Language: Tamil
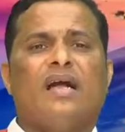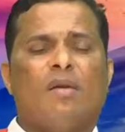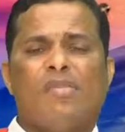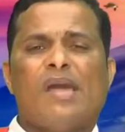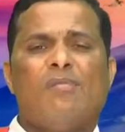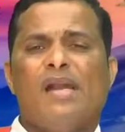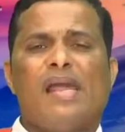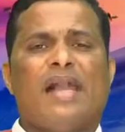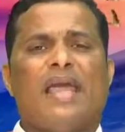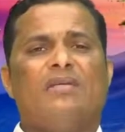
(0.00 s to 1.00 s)
நம்முடைய
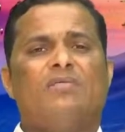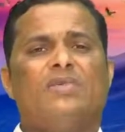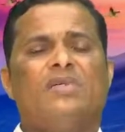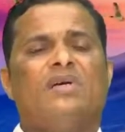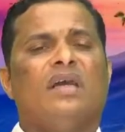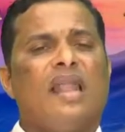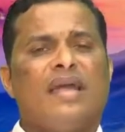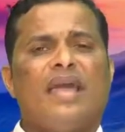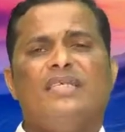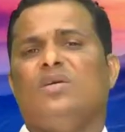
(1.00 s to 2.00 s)
பிள்ளைகளை
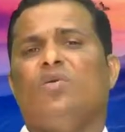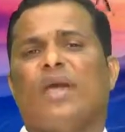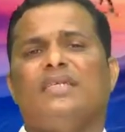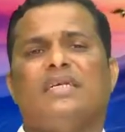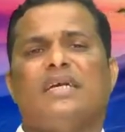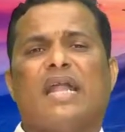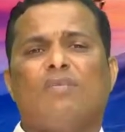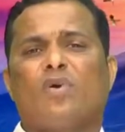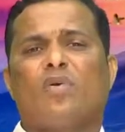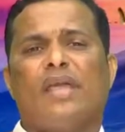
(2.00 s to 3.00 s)
எல்கேஜி யூகேஜிக்கு
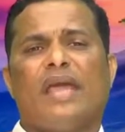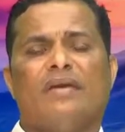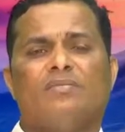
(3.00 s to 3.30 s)
அனுப்பக்கூடிய